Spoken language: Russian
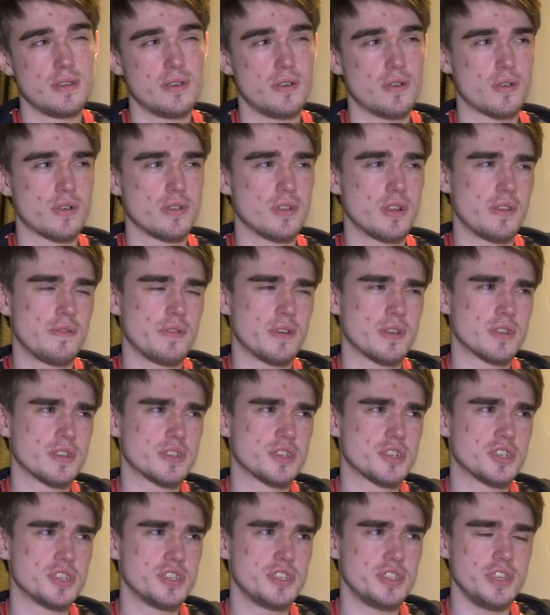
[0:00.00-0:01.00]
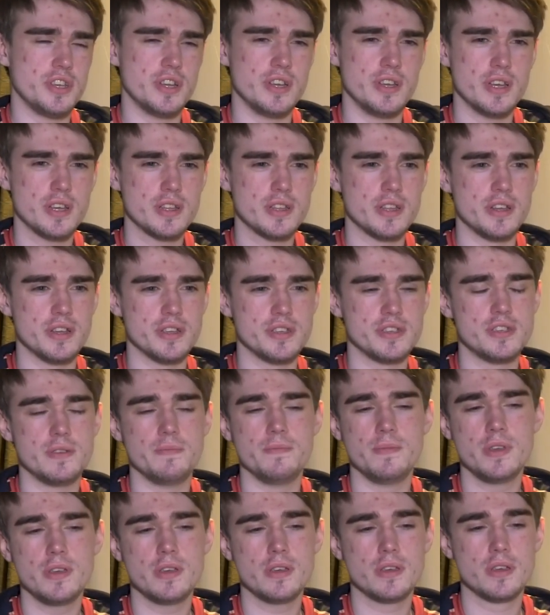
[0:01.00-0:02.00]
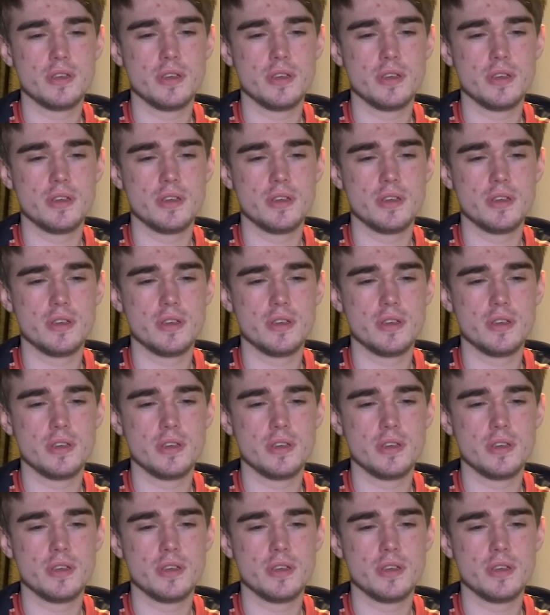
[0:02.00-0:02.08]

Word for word: около, наверное, 6 лет или 7,